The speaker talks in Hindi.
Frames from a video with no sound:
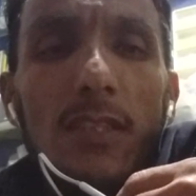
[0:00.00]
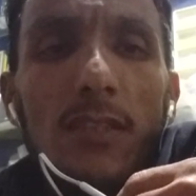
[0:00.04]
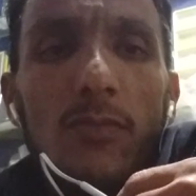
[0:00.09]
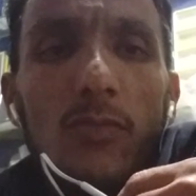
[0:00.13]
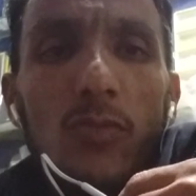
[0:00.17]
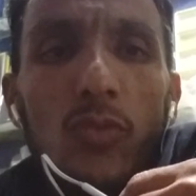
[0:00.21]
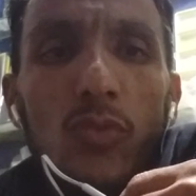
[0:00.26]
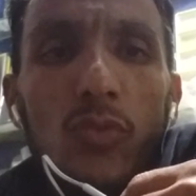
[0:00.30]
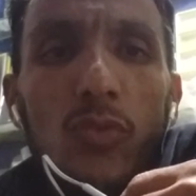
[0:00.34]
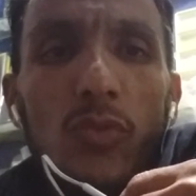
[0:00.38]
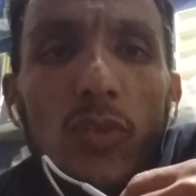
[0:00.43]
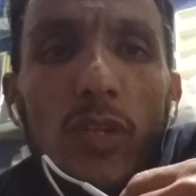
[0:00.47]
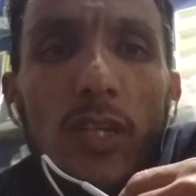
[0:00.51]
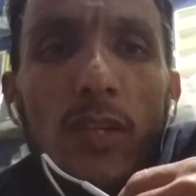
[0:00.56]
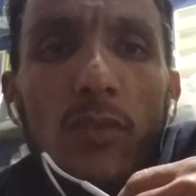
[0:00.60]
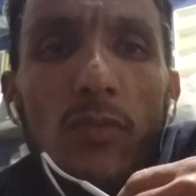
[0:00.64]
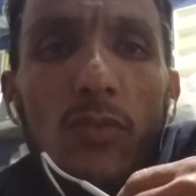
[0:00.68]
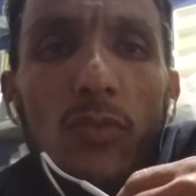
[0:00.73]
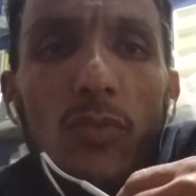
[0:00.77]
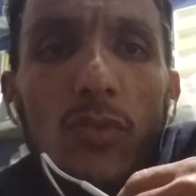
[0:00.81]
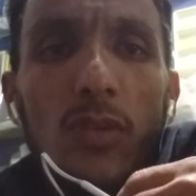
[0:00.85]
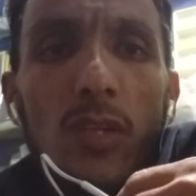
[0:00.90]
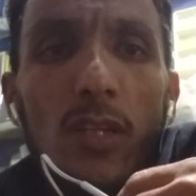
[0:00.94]
से वो जो है
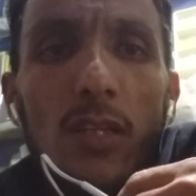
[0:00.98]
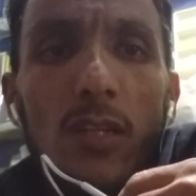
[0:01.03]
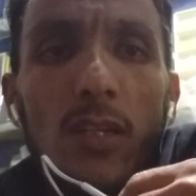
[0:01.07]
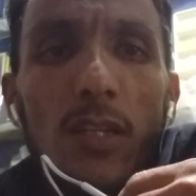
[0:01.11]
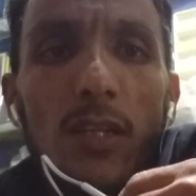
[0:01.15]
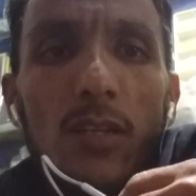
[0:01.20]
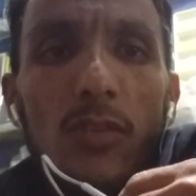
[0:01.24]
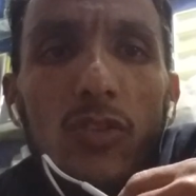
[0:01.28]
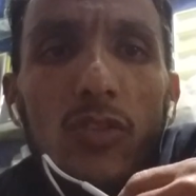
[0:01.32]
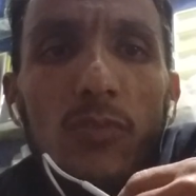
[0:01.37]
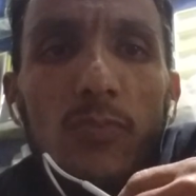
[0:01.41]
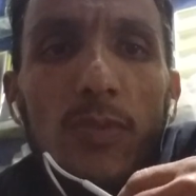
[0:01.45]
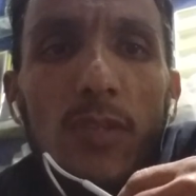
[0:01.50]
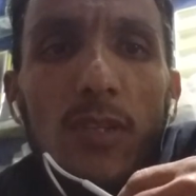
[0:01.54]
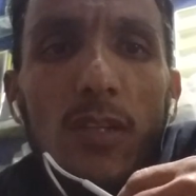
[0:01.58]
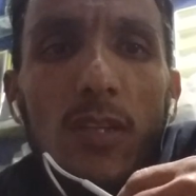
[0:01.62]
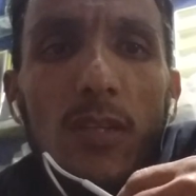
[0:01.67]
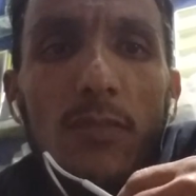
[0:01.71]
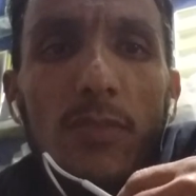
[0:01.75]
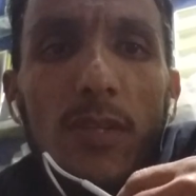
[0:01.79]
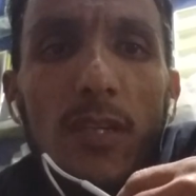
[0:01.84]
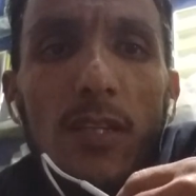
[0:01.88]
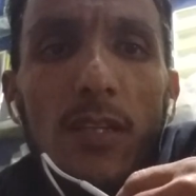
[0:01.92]
वो करना है उस पर
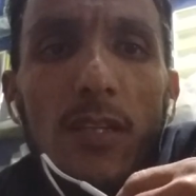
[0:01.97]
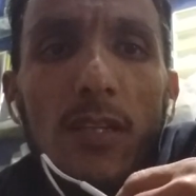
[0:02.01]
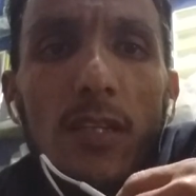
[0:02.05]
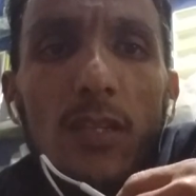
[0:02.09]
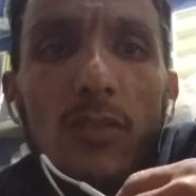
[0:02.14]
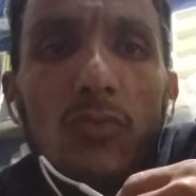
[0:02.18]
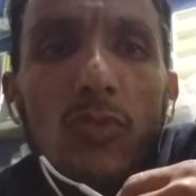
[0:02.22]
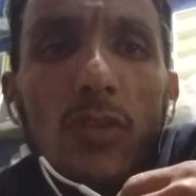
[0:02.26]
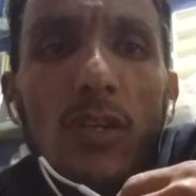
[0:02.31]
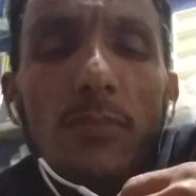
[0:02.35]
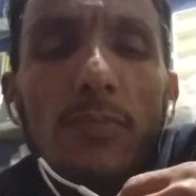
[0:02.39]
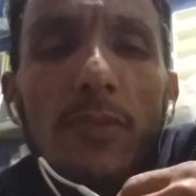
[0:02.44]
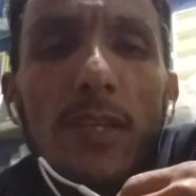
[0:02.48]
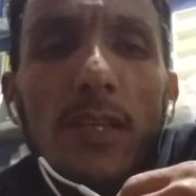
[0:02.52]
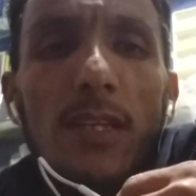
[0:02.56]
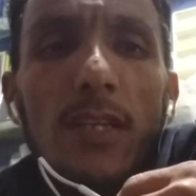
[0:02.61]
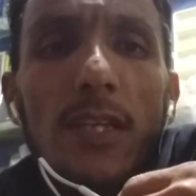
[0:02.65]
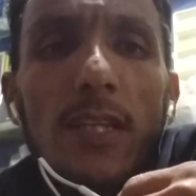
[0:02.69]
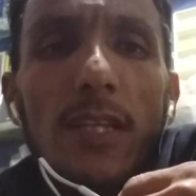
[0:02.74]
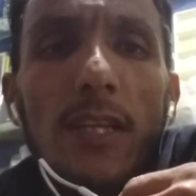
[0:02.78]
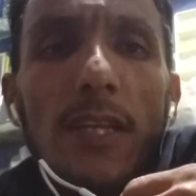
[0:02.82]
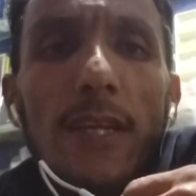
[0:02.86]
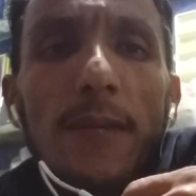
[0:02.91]
काम करना है तो आप क्या
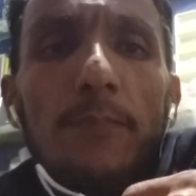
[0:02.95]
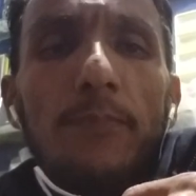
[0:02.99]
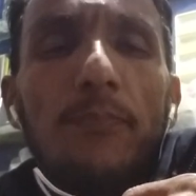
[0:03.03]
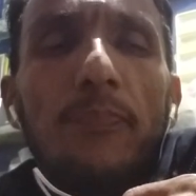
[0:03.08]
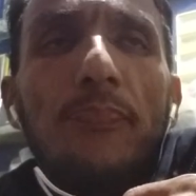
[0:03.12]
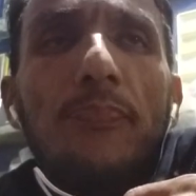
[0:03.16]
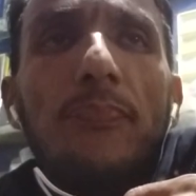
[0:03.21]
करेंगे